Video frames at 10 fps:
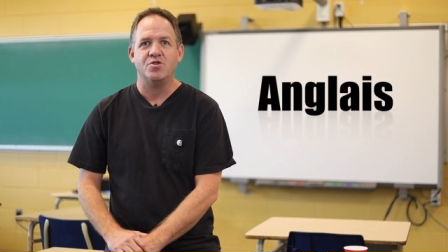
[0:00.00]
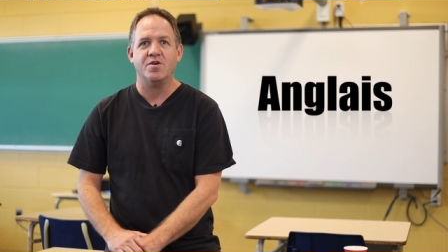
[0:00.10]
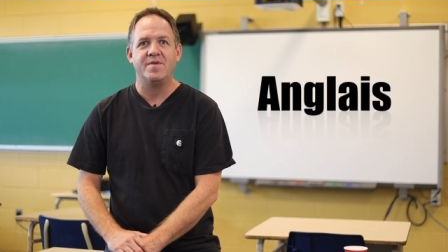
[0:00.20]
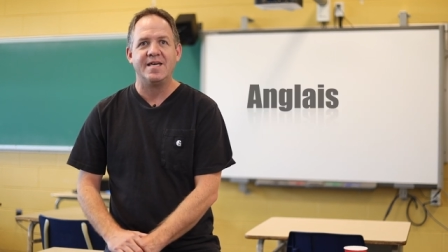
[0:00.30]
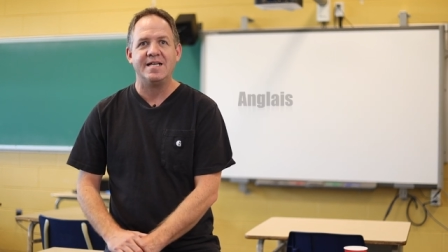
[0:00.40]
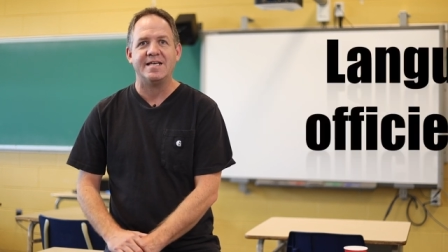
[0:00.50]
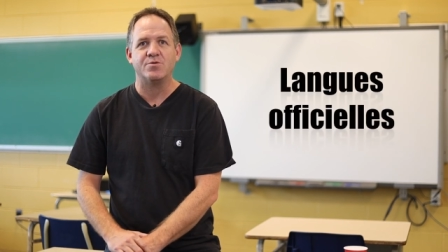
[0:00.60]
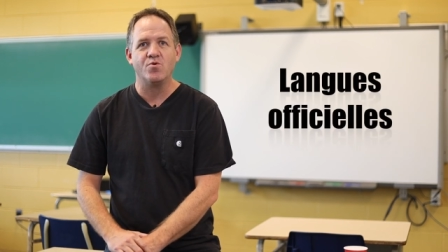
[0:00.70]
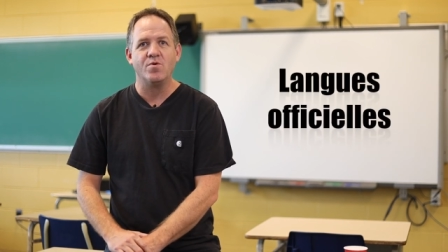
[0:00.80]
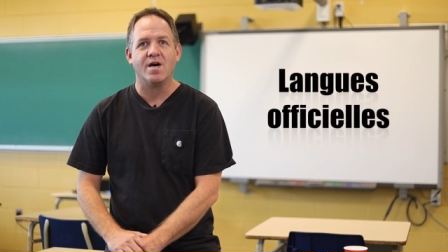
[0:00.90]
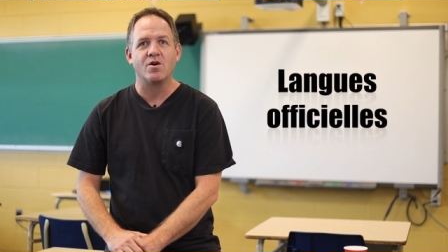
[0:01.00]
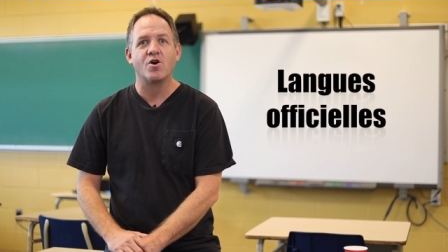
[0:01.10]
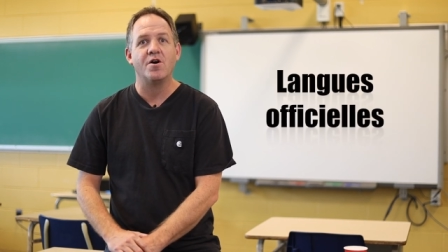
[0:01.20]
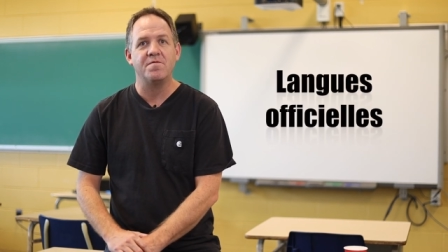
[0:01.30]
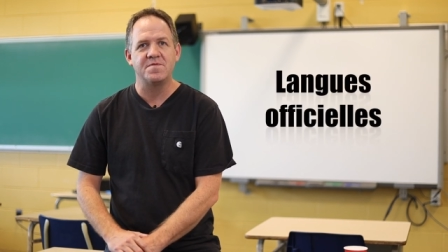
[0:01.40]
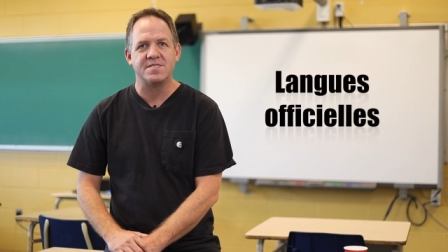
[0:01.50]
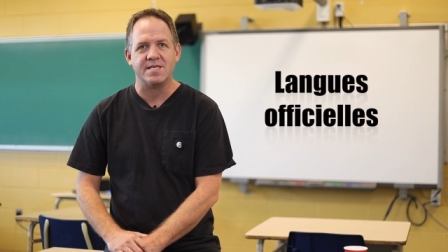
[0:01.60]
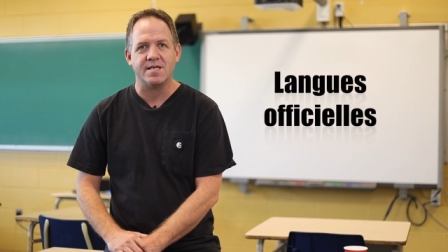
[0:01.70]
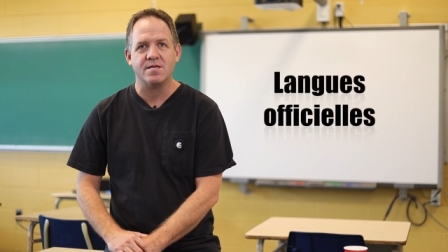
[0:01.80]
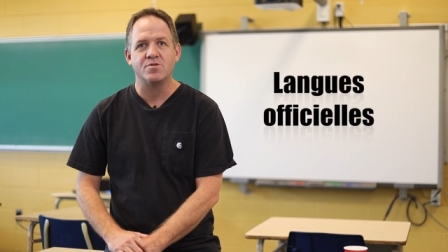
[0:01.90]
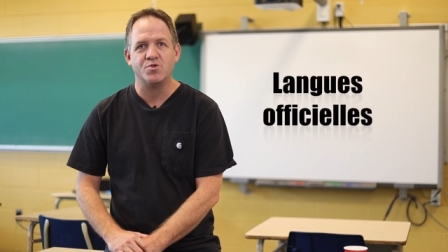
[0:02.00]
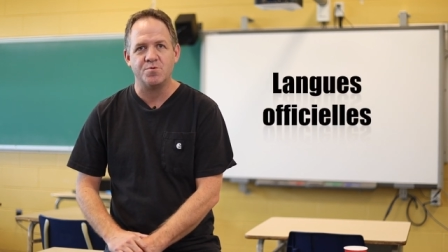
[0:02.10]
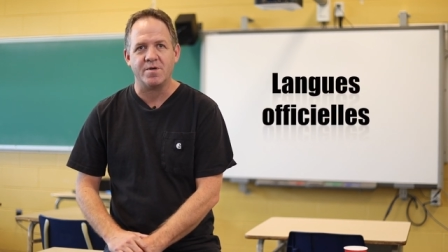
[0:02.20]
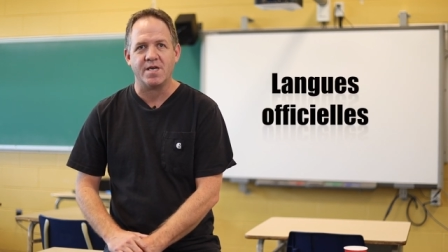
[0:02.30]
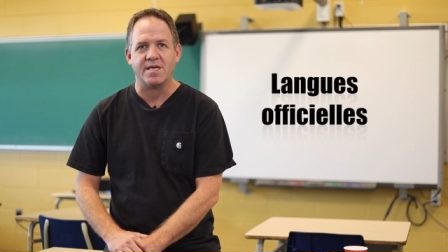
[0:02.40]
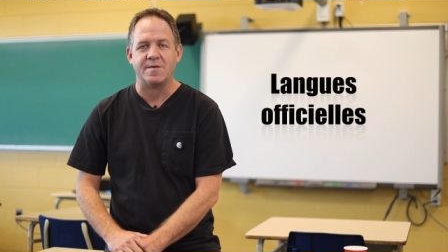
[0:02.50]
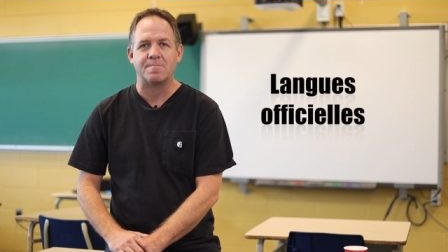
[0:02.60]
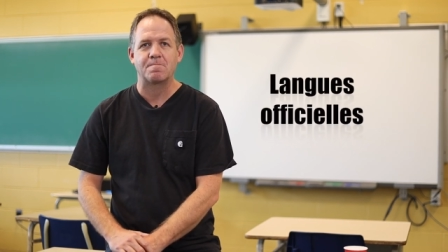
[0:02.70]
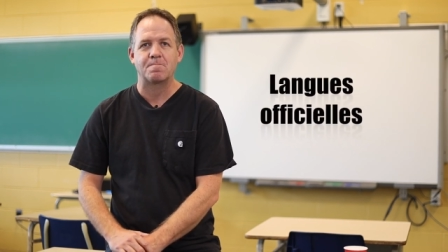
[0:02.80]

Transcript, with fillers: deviennent les deux langues officielles du pays.